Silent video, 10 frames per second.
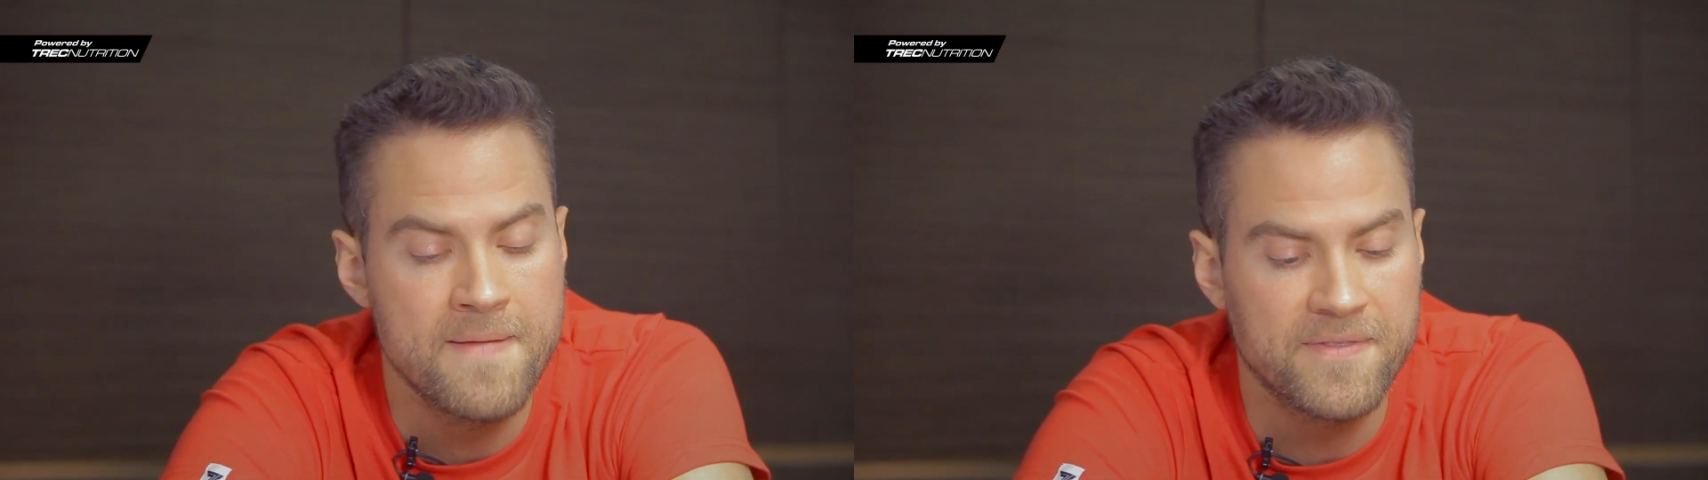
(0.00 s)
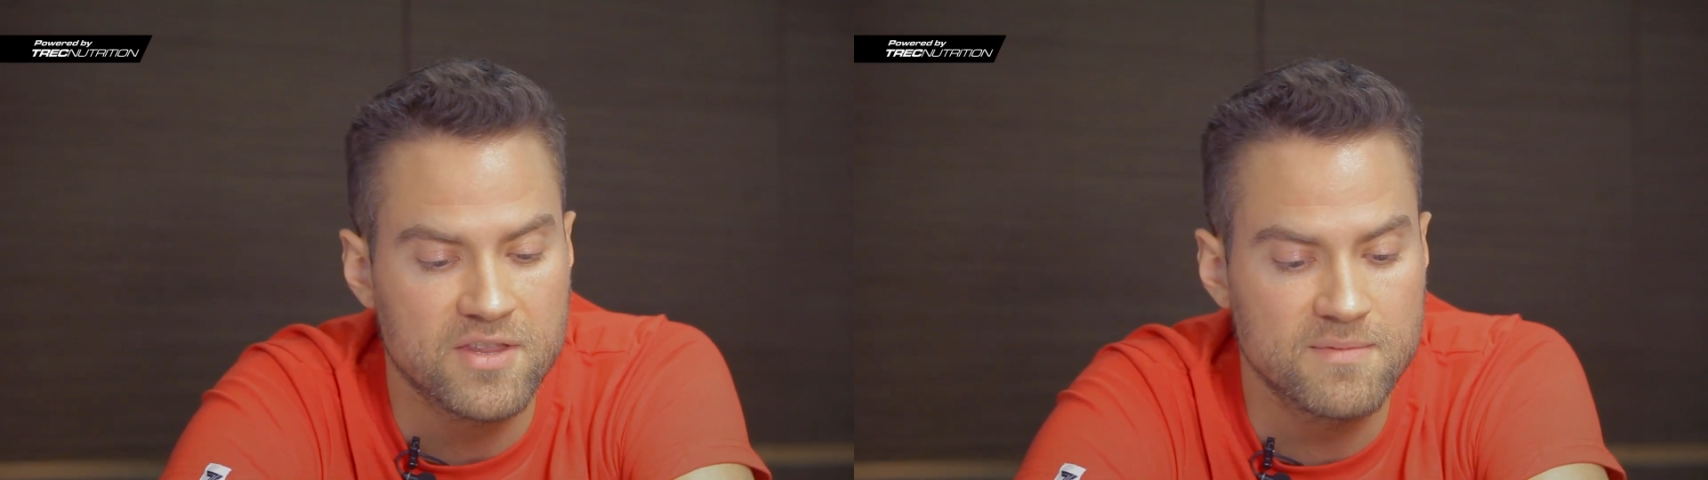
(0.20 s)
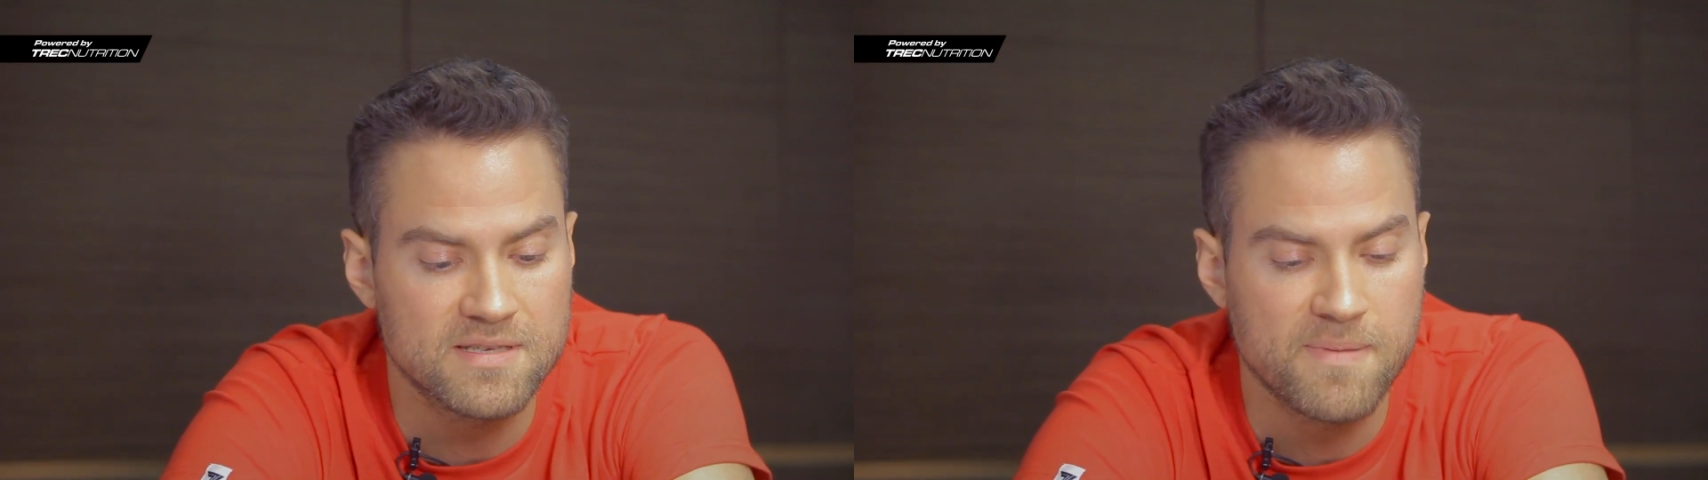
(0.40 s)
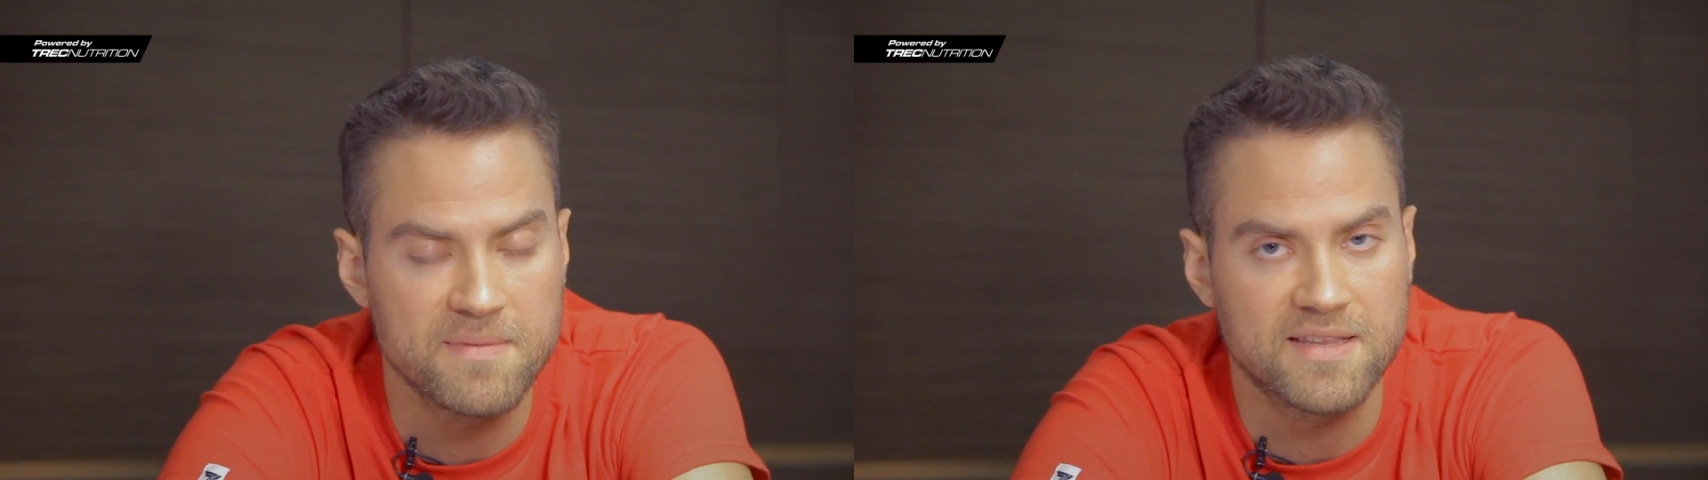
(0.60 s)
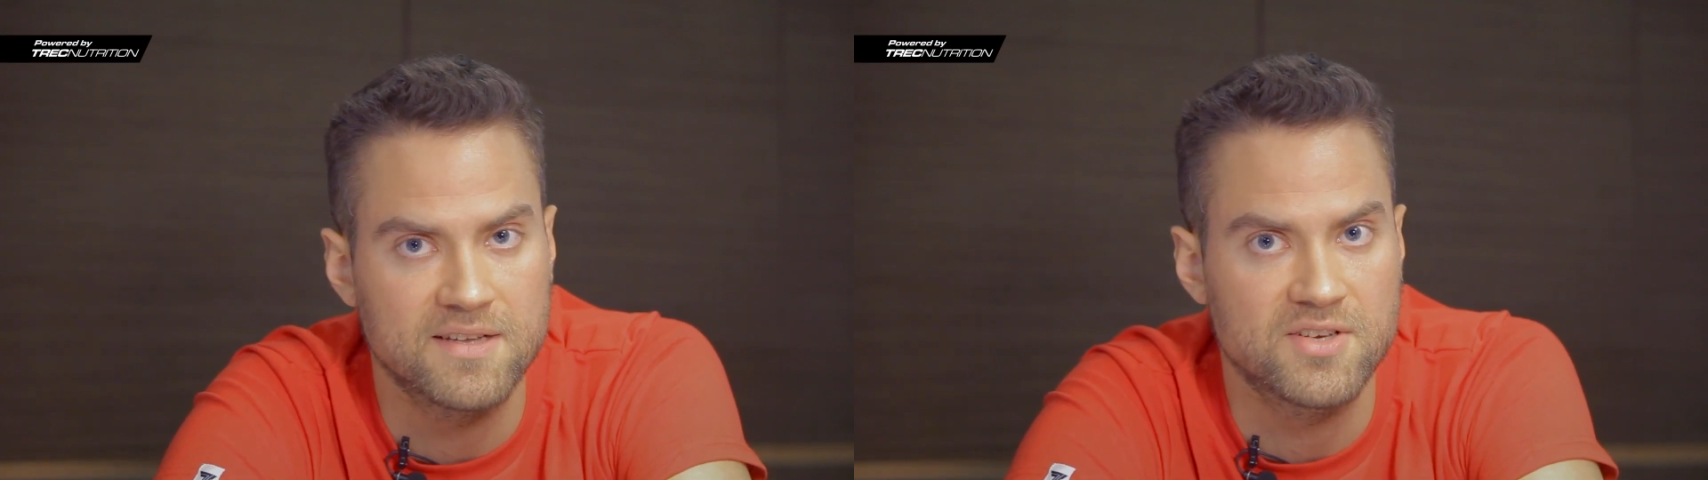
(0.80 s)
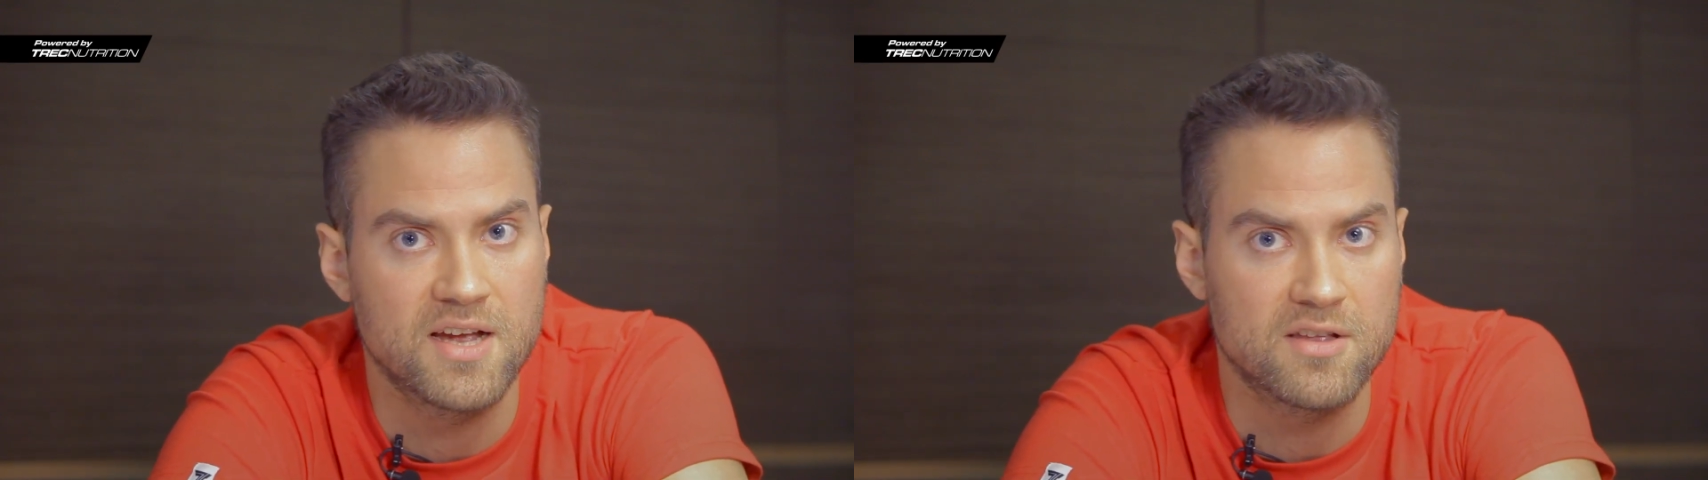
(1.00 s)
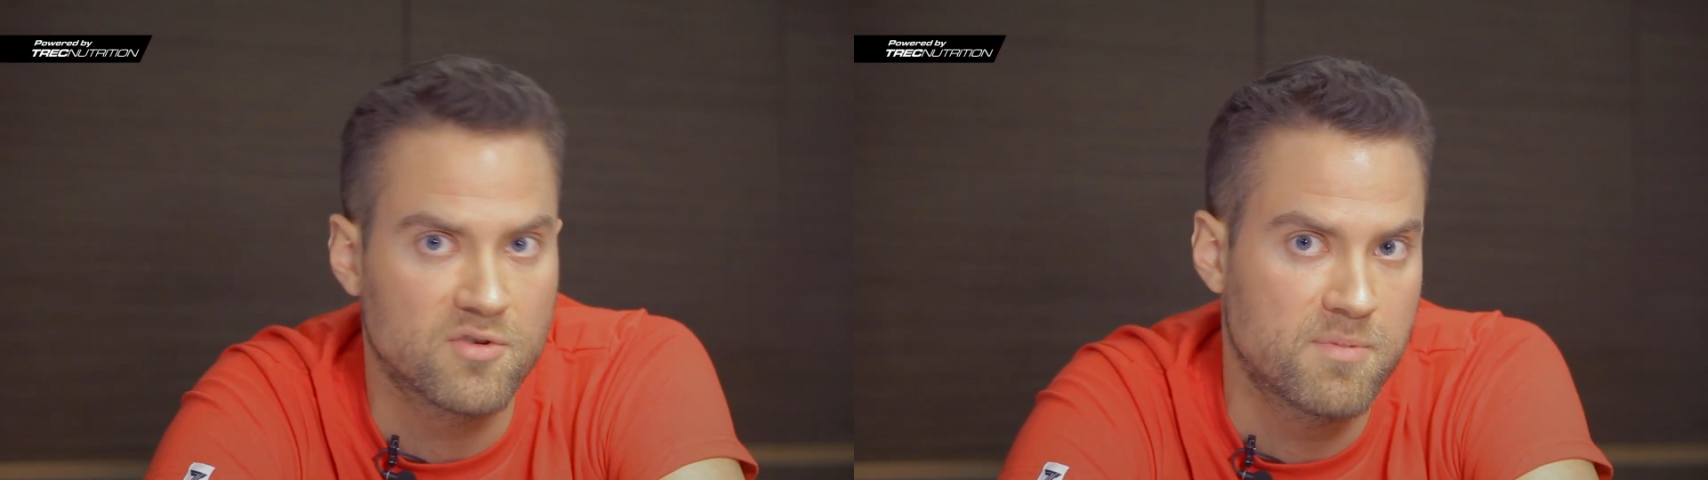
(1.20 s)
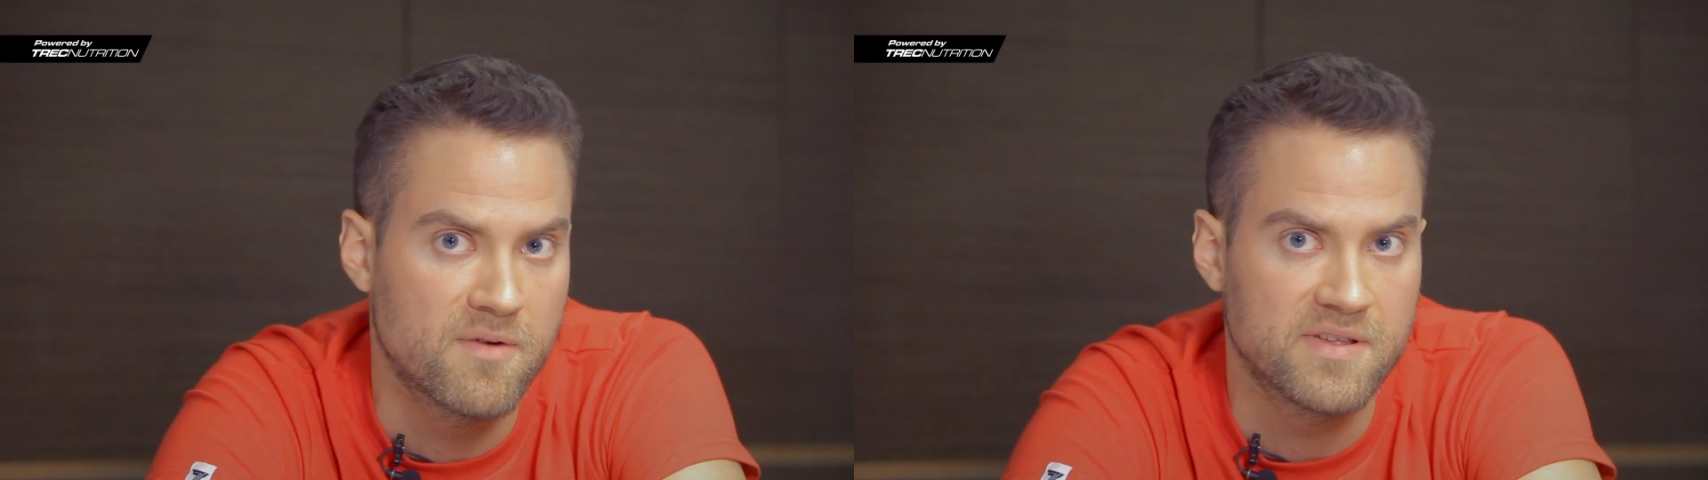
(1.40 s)
Natomiast pamiętajcie, jak to
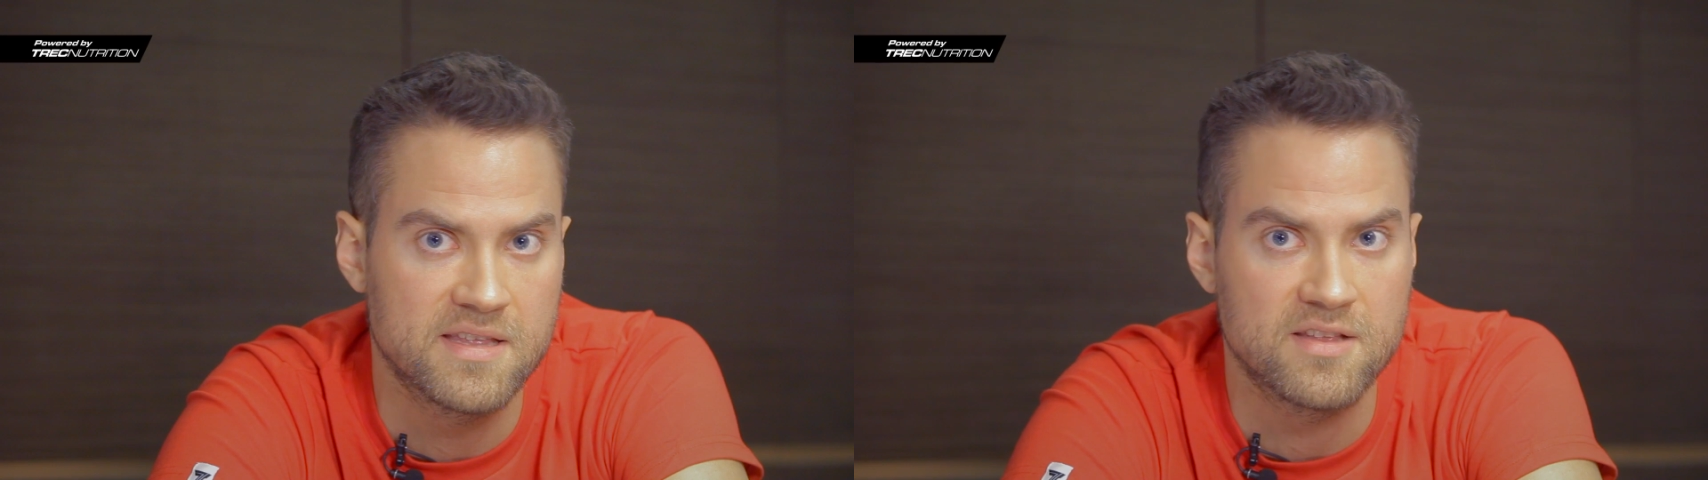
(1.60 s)
wpływa na